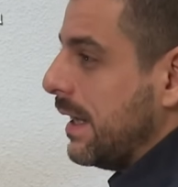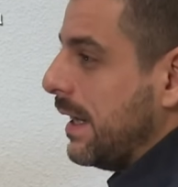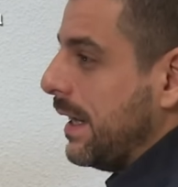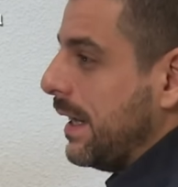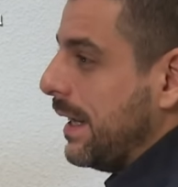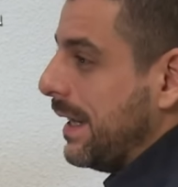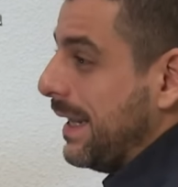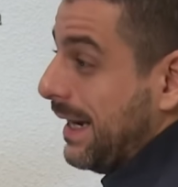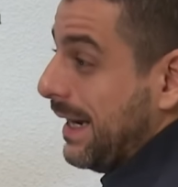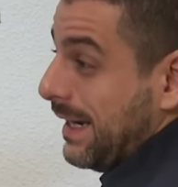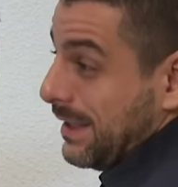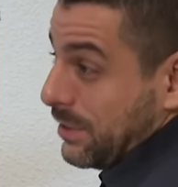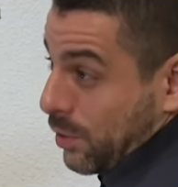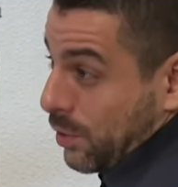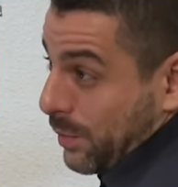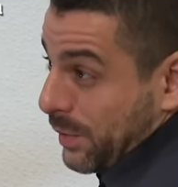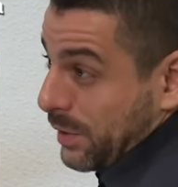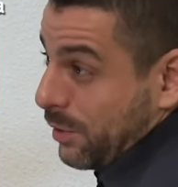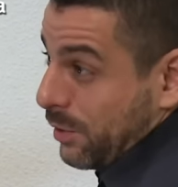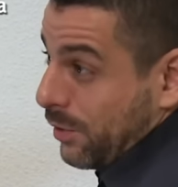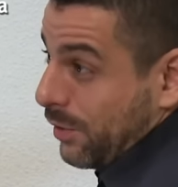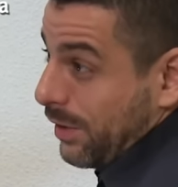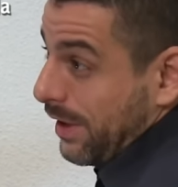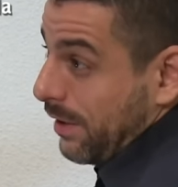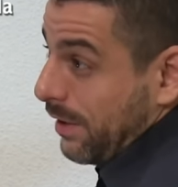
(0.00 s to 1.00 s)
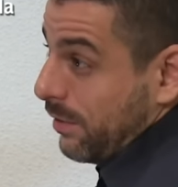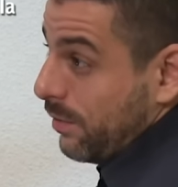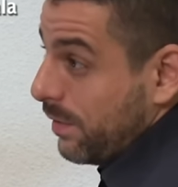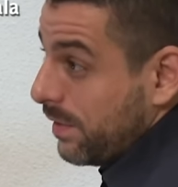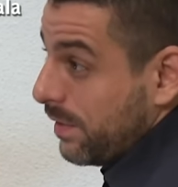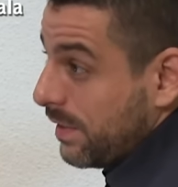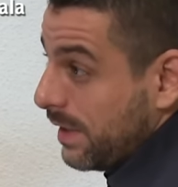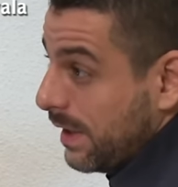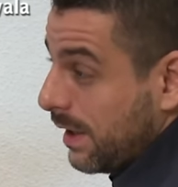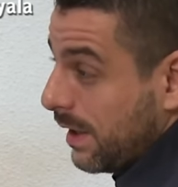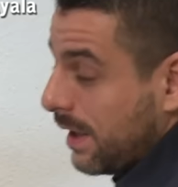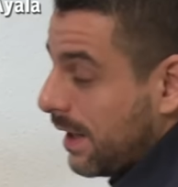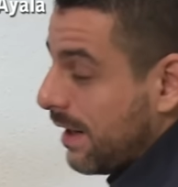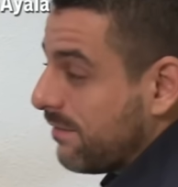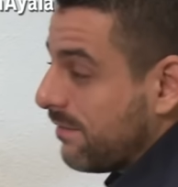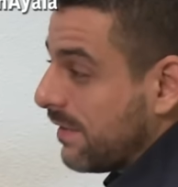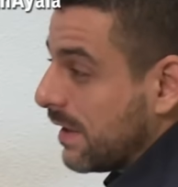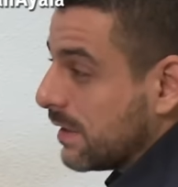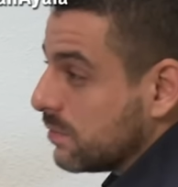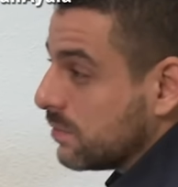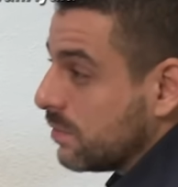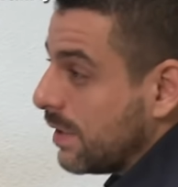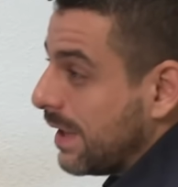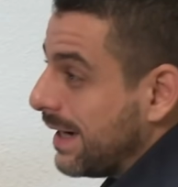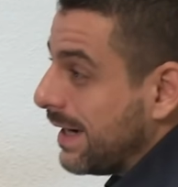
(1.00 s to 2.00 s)
eh, y sobre todo reducir la
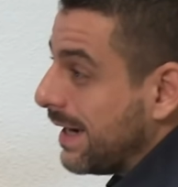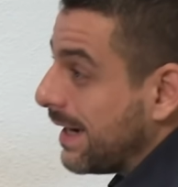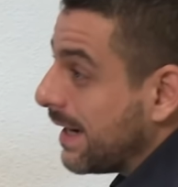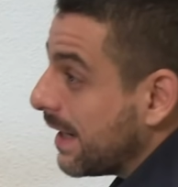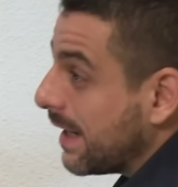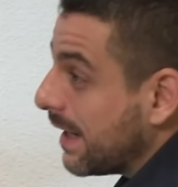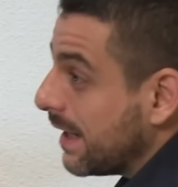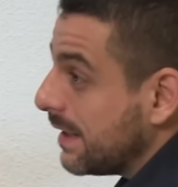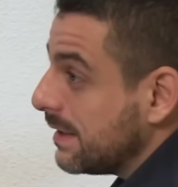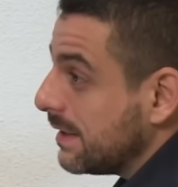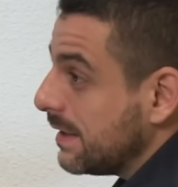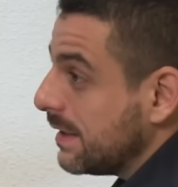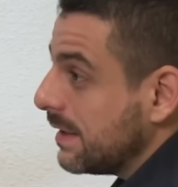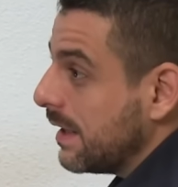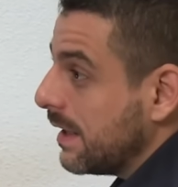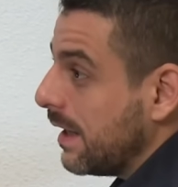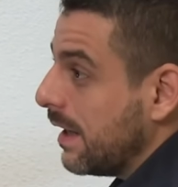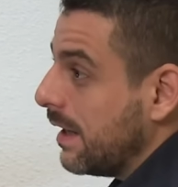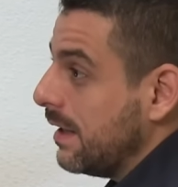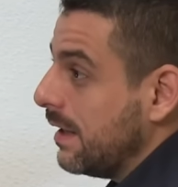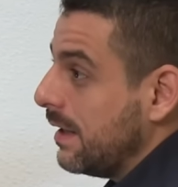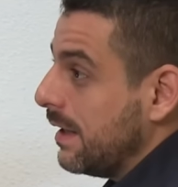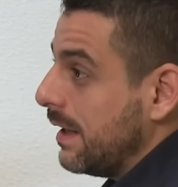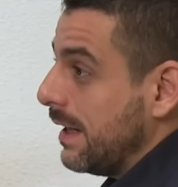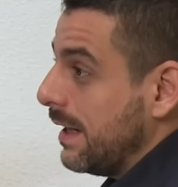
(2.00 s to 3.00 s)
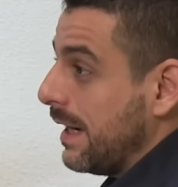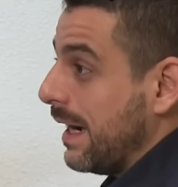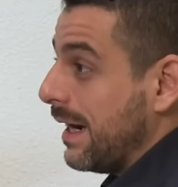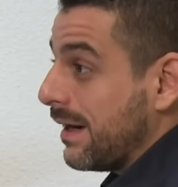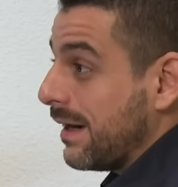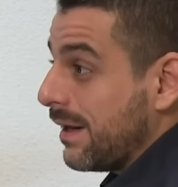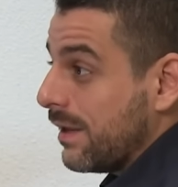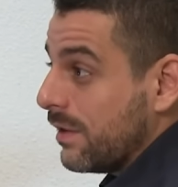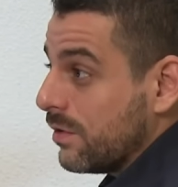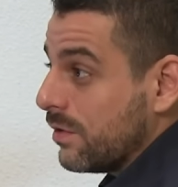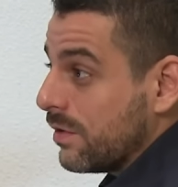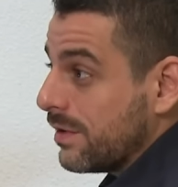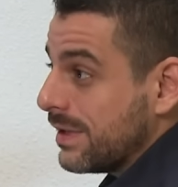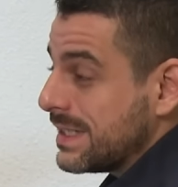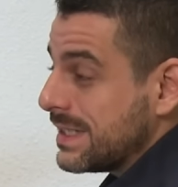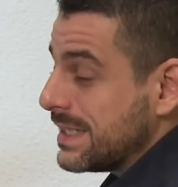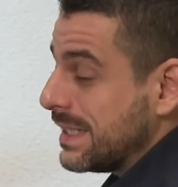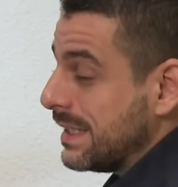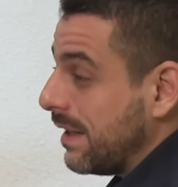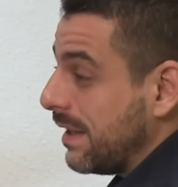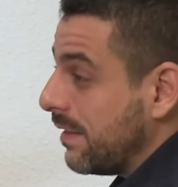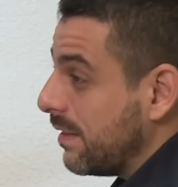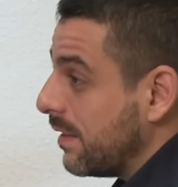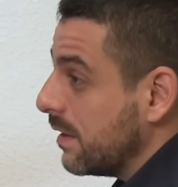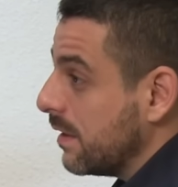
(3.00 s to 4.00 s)
factura energética en alrededor de
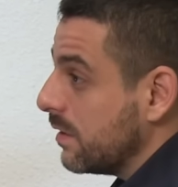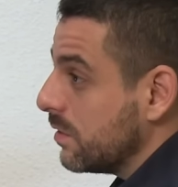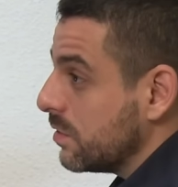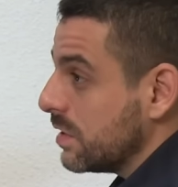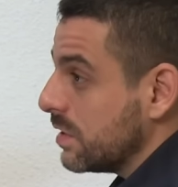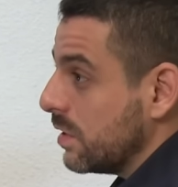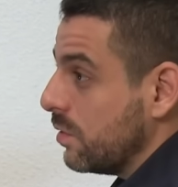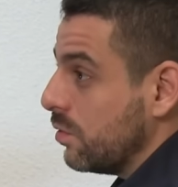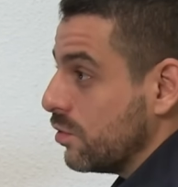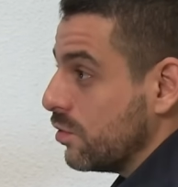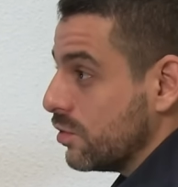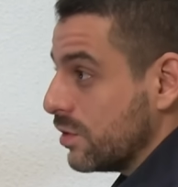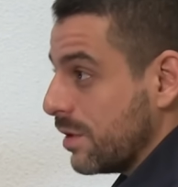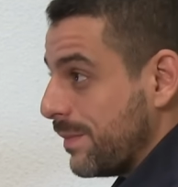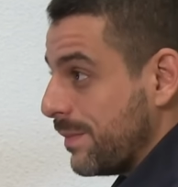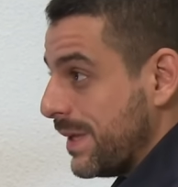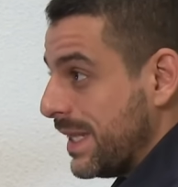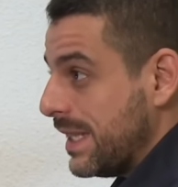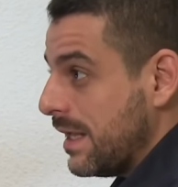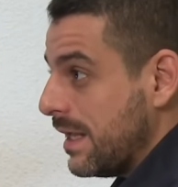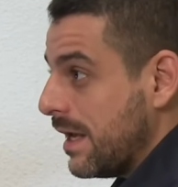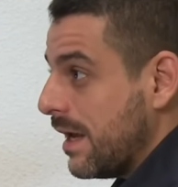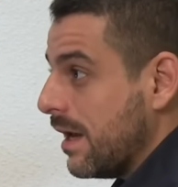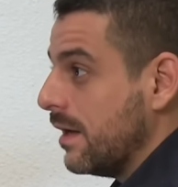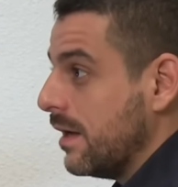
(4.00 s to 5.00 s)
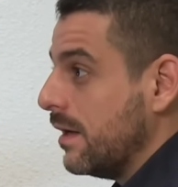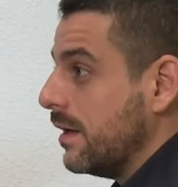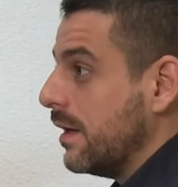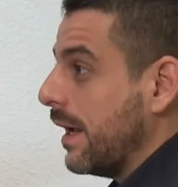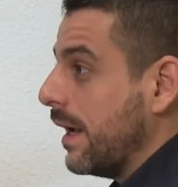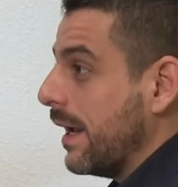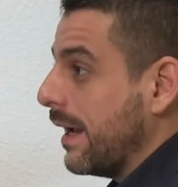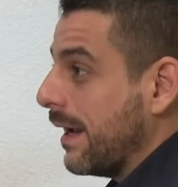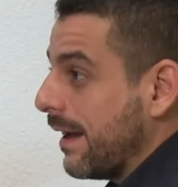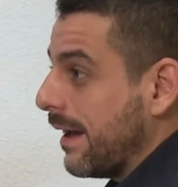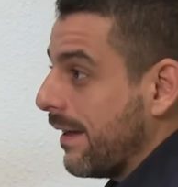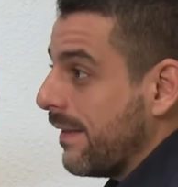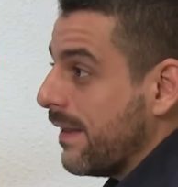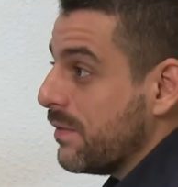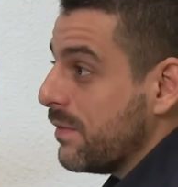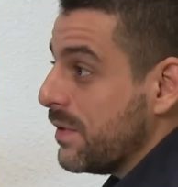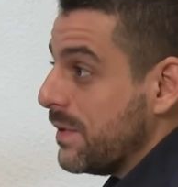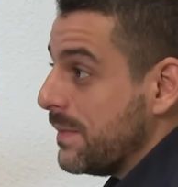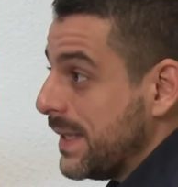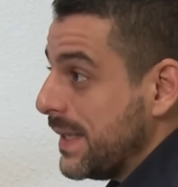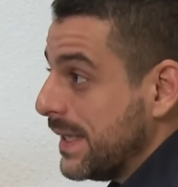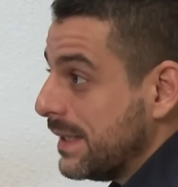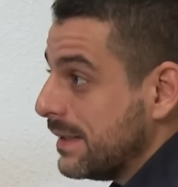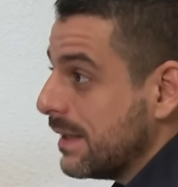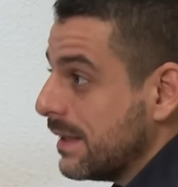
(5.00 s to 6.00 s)
700 euros de media en cada
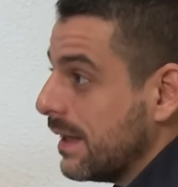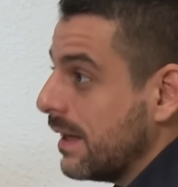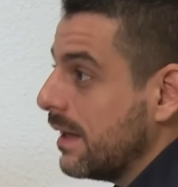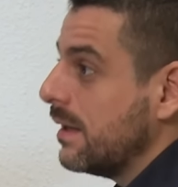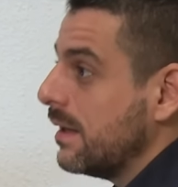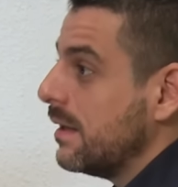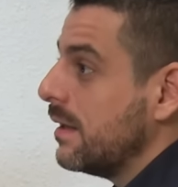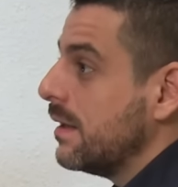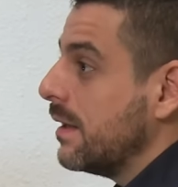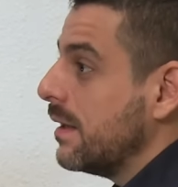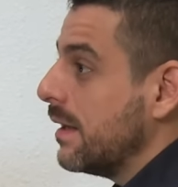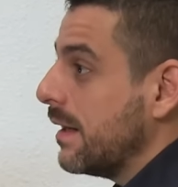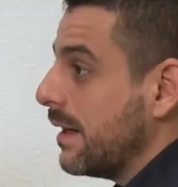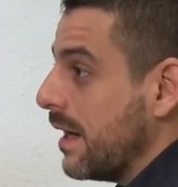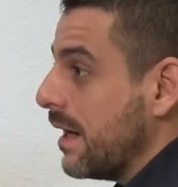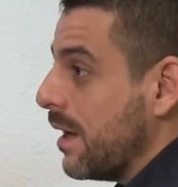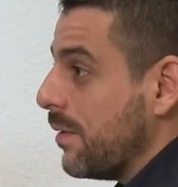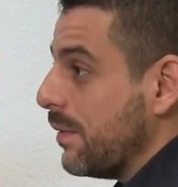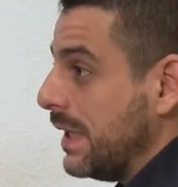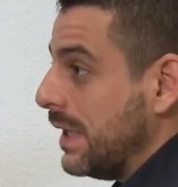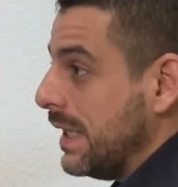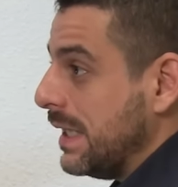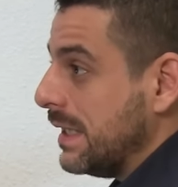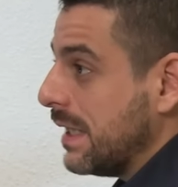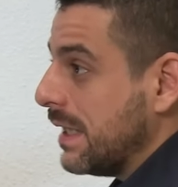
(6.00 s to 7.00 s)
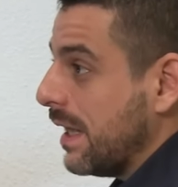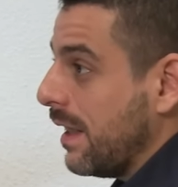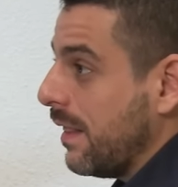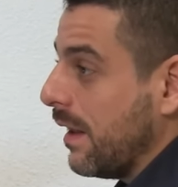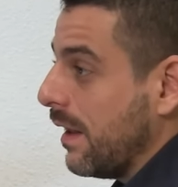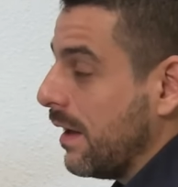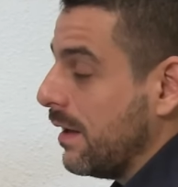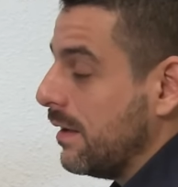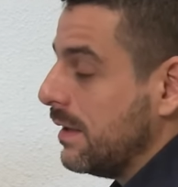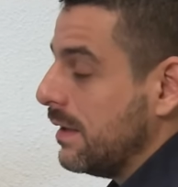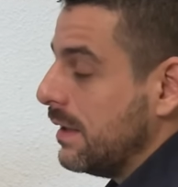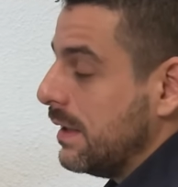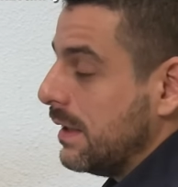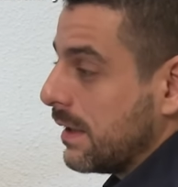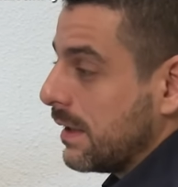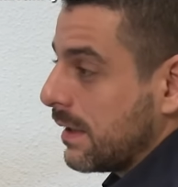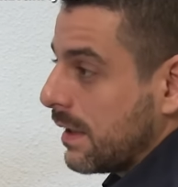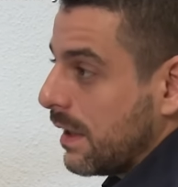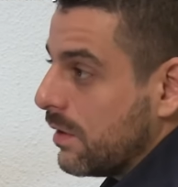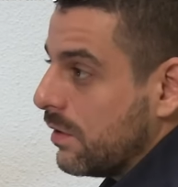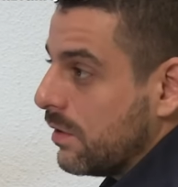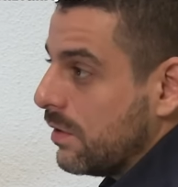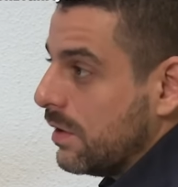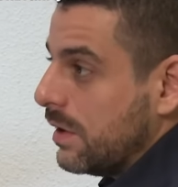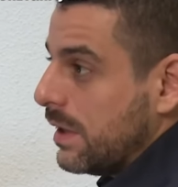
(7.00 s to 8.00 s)
vivienda rehabilitada.
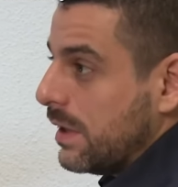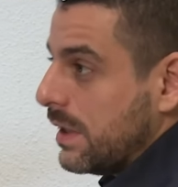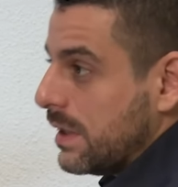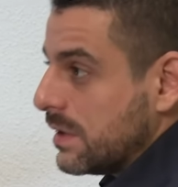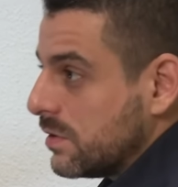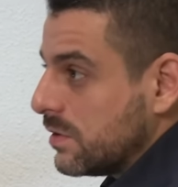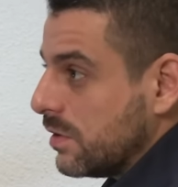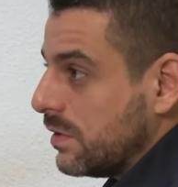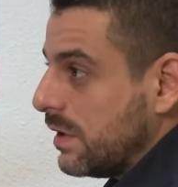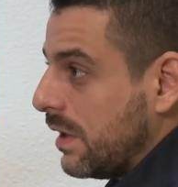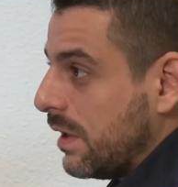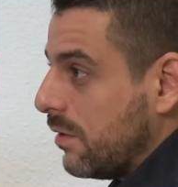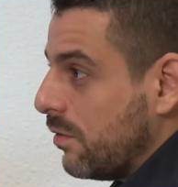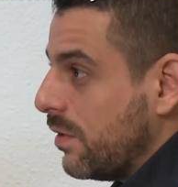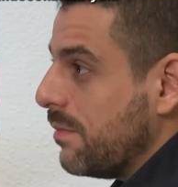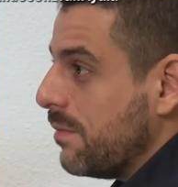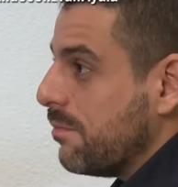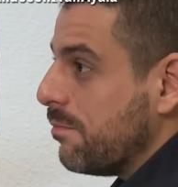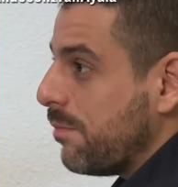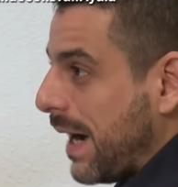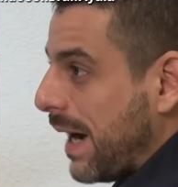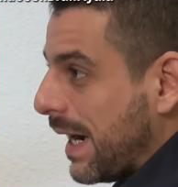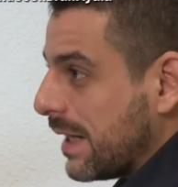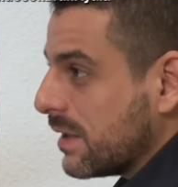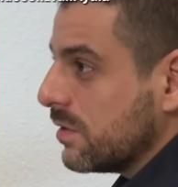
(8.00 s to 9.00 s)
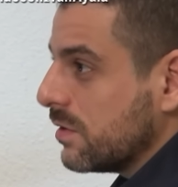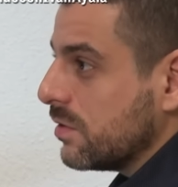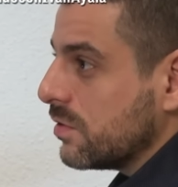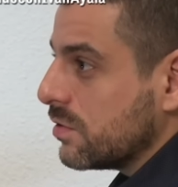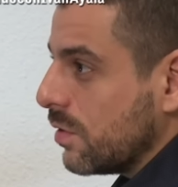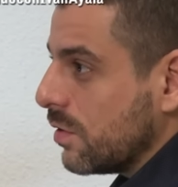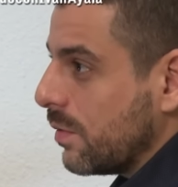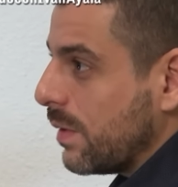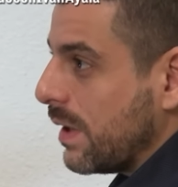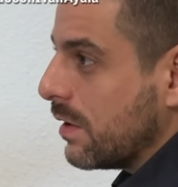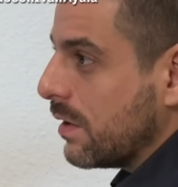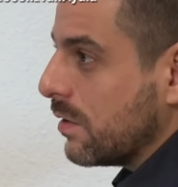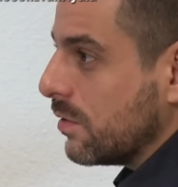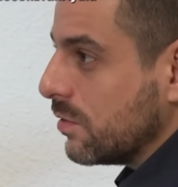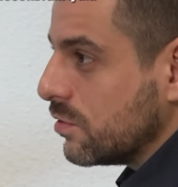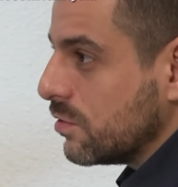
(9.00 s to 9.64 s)
Claro, esto tiene un impacto sobre el